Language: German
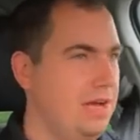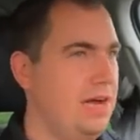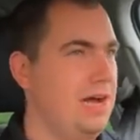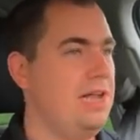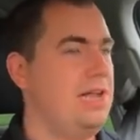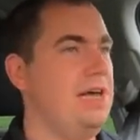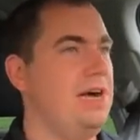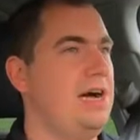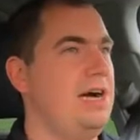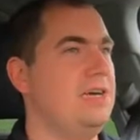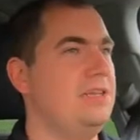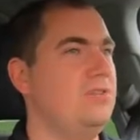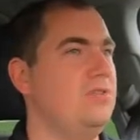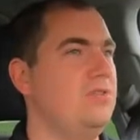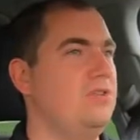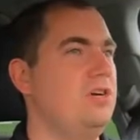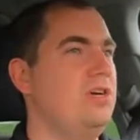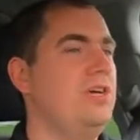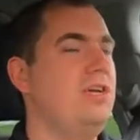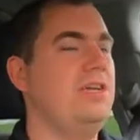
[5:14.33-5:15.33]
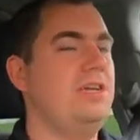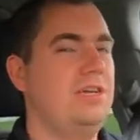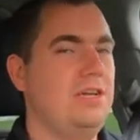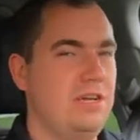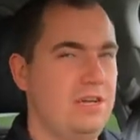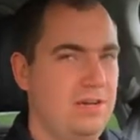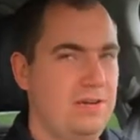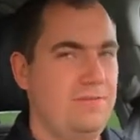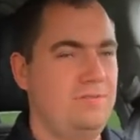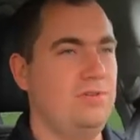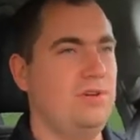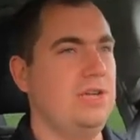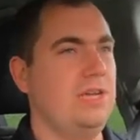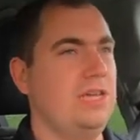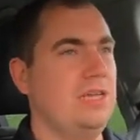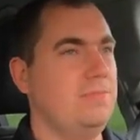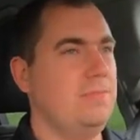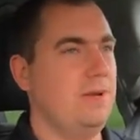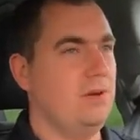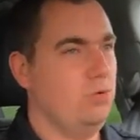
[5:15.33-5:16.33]
Alle Achtung,
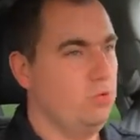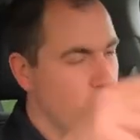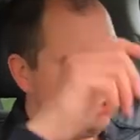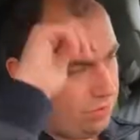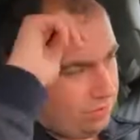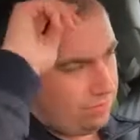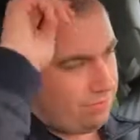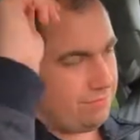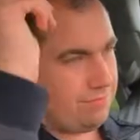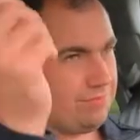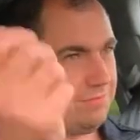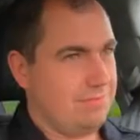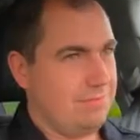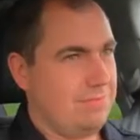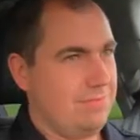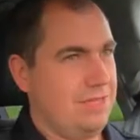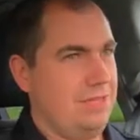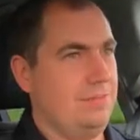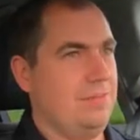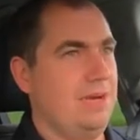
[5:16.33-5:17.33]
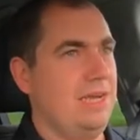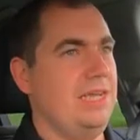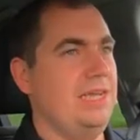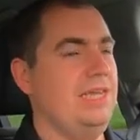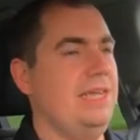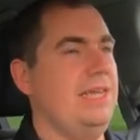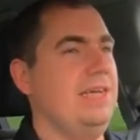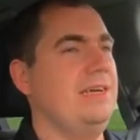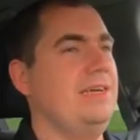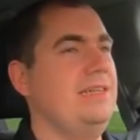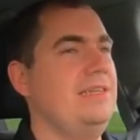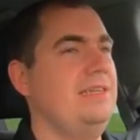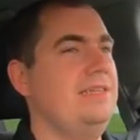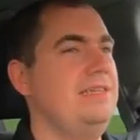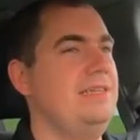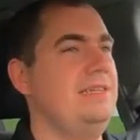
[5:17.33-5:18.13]
wirklich mein Hut imaginär,